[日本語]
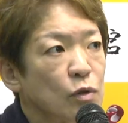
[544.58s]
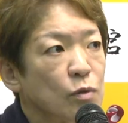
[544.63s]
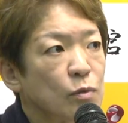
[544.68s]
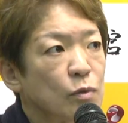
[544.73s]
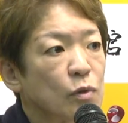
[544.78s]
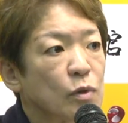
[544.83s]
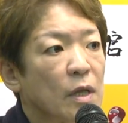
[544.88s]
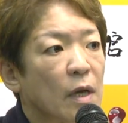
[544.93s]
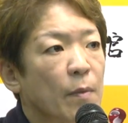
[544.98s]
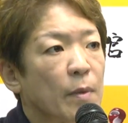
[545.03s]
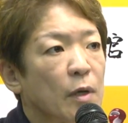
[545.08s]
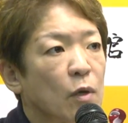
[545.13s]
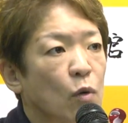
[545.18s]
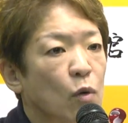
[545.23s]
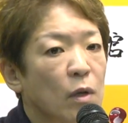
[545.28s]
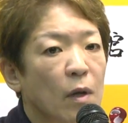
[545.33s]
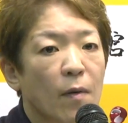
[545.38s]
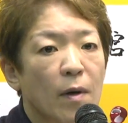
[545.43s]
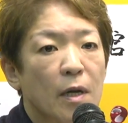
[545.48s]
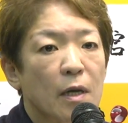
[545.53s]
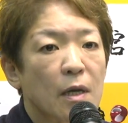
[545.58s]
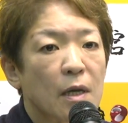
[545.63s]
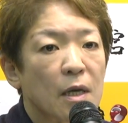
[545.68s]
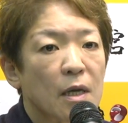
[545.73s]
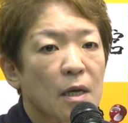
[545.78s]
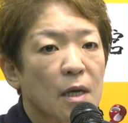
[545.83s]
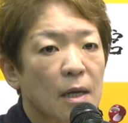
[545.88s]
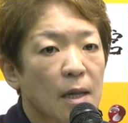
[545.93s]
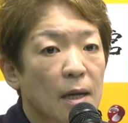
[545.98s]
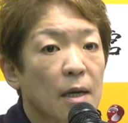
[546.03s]
いうものにあまりこだわ
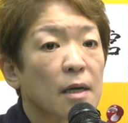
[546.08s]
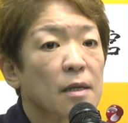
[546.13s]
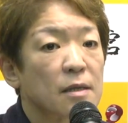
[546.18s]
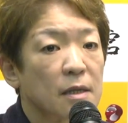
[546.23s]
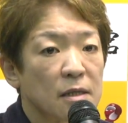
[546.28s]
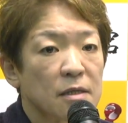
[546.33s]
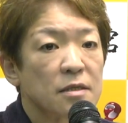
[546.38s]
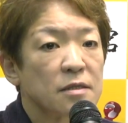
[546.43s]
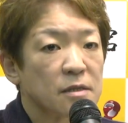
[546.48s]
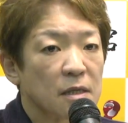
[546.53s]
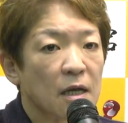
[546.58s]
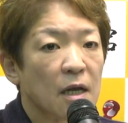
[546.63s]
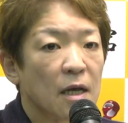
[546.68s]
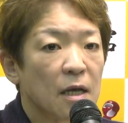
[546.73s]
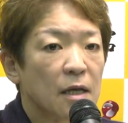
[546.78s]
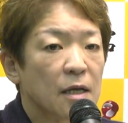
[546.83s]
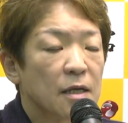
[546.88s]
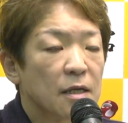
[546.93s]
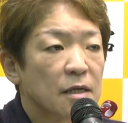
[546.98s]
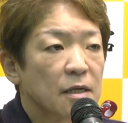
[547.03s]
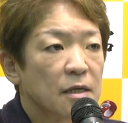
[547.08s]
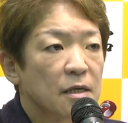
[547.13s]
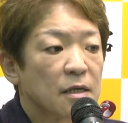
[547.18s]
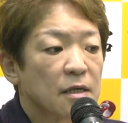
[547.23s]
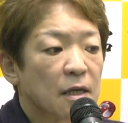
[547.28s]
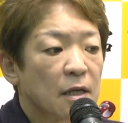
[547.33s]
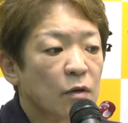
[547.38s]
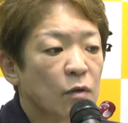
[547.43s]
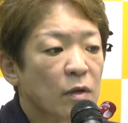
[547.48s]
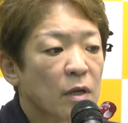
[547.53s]
りがなかったんですね。
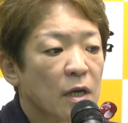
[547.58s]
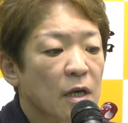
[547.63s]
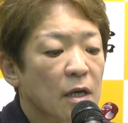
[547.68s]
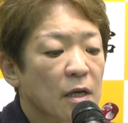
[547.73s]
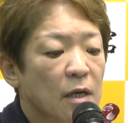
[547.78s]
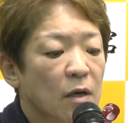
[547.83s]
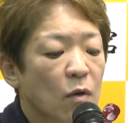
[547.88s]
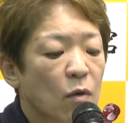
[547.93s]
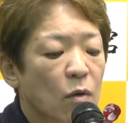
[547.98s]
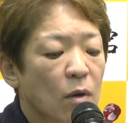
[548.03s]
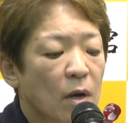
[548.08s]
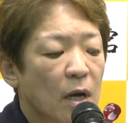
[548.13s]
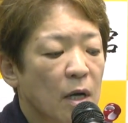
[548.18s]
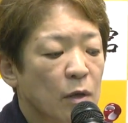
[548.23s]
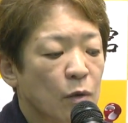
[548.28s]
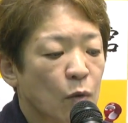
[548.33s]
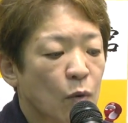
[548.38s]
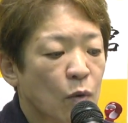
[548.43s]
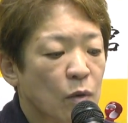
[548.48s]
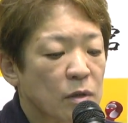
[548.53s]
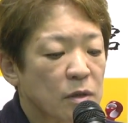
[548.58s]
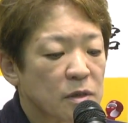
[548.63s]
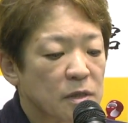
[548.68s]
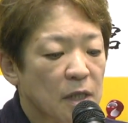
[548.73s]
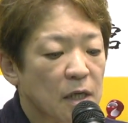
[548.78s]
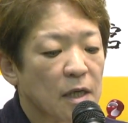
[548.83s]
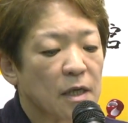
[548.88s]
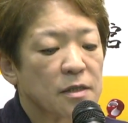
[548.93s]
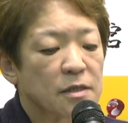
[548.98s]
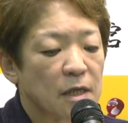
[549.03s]
なので今回の
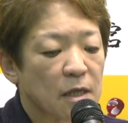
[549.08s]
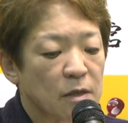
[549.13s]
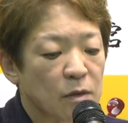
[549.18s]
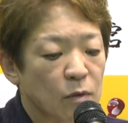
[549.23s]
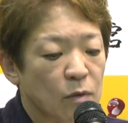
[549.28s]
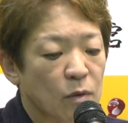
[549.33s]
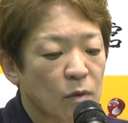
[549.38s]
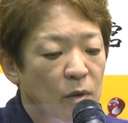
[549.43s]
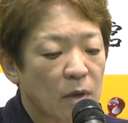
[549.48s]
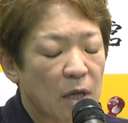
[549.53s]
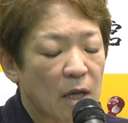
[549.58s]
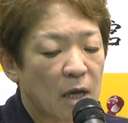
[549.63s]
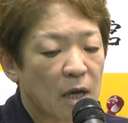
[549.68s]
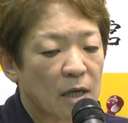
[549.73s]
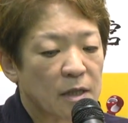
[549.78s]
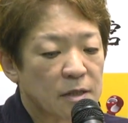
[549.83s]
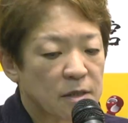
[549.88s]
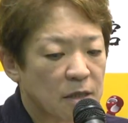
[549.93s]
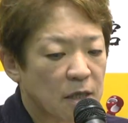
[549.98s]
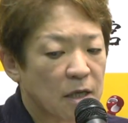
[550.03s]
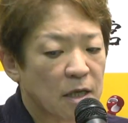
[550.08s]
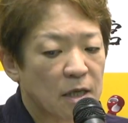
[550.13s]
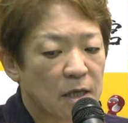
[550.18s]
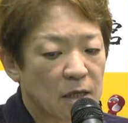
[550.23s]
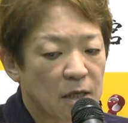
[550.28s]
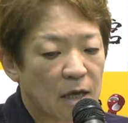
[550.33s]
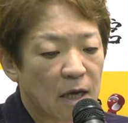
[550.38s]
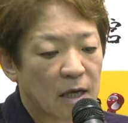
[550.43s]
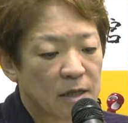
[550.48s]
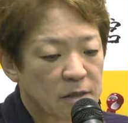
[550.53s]
ジャガーさんの
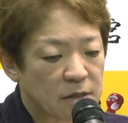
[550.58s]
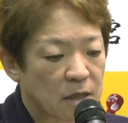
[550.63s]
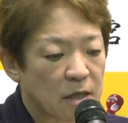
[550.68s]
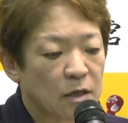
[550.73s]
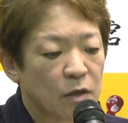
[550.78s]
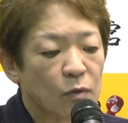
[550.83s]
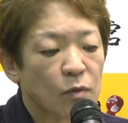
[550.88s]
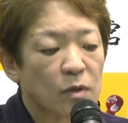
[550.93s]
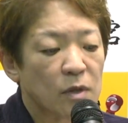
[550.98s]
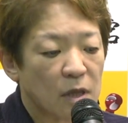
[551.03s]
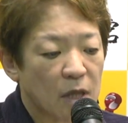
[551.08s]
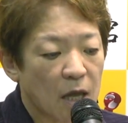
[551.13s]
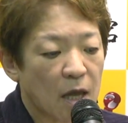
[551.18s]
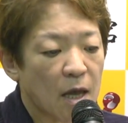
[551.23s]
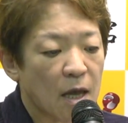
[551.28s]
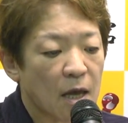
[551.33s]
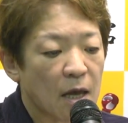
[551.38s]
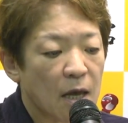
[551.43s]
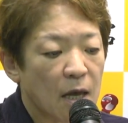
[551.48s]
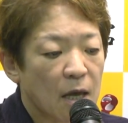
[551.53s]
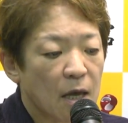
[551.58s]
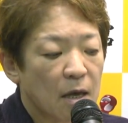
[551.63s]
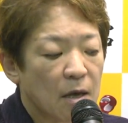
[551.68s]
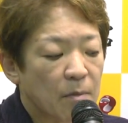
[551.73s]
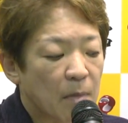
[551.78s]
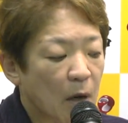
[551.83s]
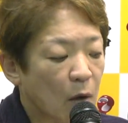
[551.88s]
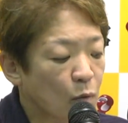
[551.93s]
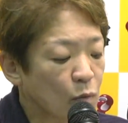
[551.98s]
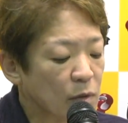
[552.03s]
発生によって、
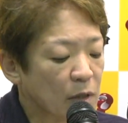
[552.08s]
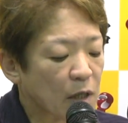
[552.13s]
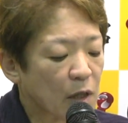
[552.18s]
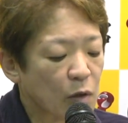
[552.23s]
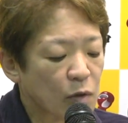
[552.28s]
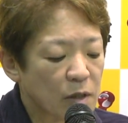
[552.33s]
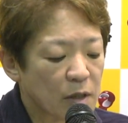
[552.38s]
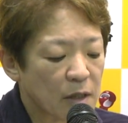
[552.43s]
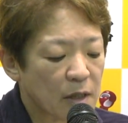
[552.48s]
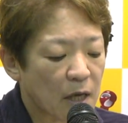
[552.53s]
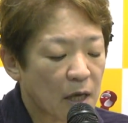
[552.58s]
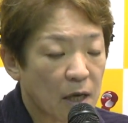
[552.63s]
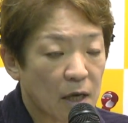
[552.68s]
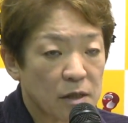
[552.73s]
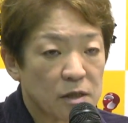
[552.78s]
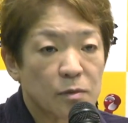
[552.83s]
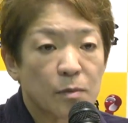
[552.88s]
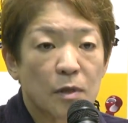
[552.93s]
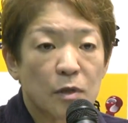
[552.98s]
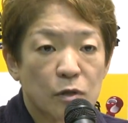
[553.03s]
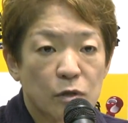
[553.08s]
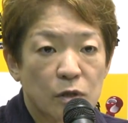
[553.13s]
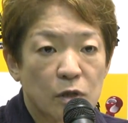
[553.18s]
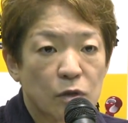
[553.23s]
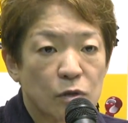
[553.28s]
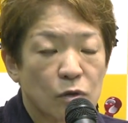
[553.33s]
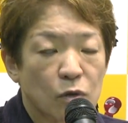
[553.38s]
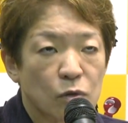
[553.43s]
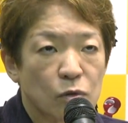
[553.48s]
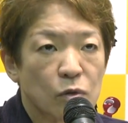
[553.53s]
まあ、こんだけの人間が集まると
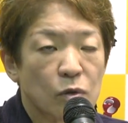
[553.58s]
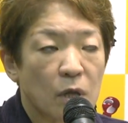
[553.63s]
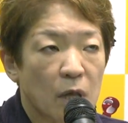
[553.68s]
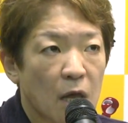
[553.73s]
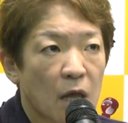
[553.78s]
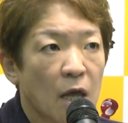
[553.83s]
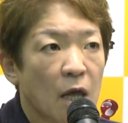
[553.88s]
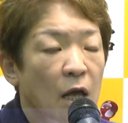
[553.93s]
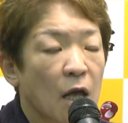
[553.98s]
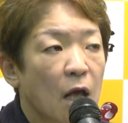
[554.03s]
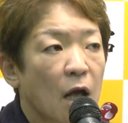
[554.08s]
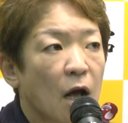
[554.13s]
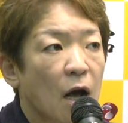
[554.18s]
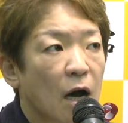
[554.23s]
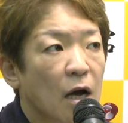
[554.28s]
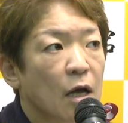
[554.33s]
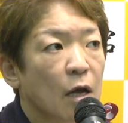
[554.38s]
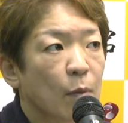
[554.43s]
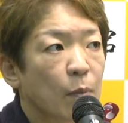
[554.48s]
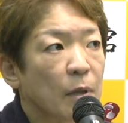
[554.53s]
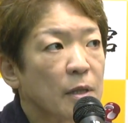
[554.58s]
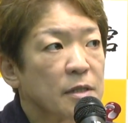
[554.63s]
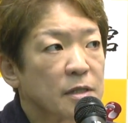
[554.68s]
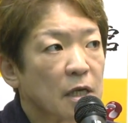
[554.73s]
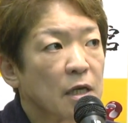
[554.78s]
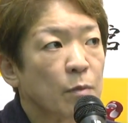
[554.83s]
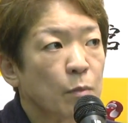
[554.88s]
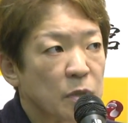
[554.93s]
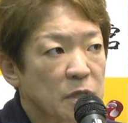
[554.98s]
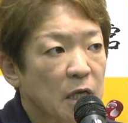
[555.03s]
いうことで、やっぱり
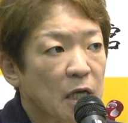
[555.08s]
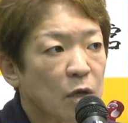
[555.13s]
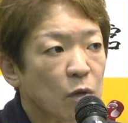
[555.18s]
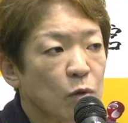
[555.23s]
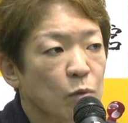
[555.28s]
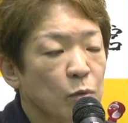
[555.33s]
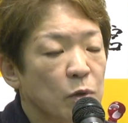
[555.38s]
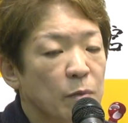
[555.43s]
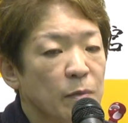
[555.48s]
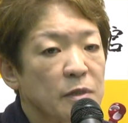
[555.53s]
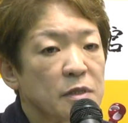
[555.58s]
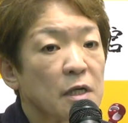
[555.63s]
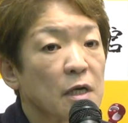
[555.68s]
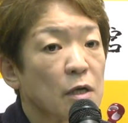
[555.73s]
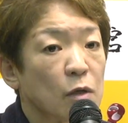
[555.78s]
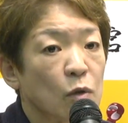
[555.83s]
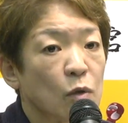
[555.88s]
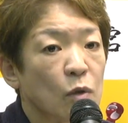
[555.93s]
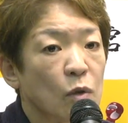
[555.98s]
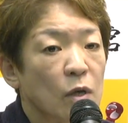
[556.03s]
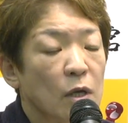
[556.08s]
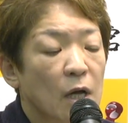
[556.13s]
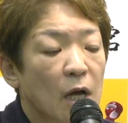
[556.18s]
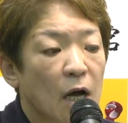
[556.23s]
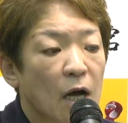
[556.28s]
先ほども言いましたけど、